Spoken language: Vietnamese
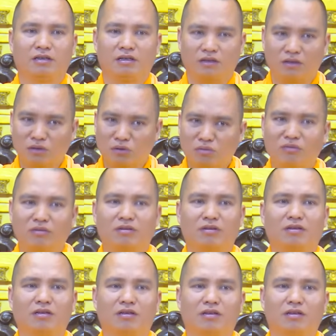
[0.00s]
Đúng,
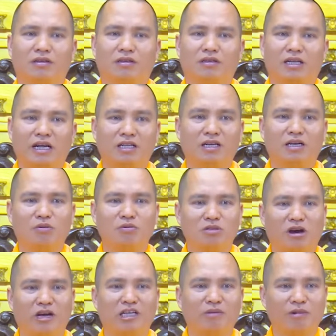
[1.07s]
thầy thì không
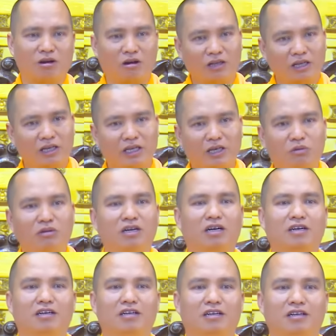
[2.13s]
giỏi nhưng mà có thể cứu
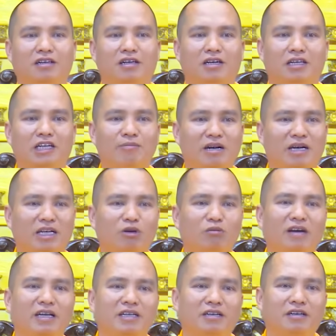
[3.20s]
được. Nhưng mà cứu
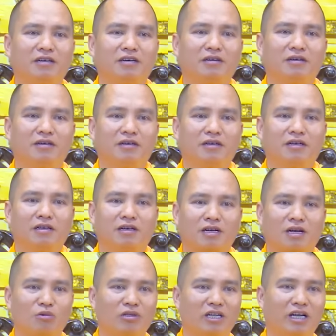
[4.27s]
phải gì?
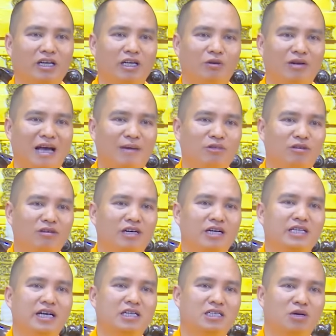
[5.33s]
Không thể cứu làm cho
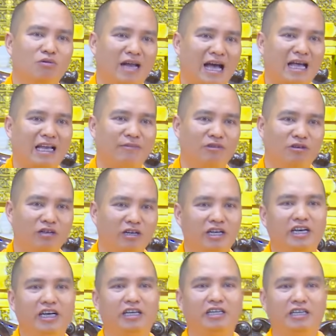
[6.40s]
người chết sống lại, làm cho người
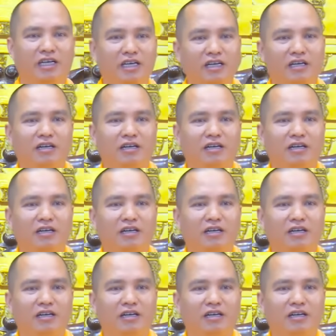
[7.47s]
nghiện gì?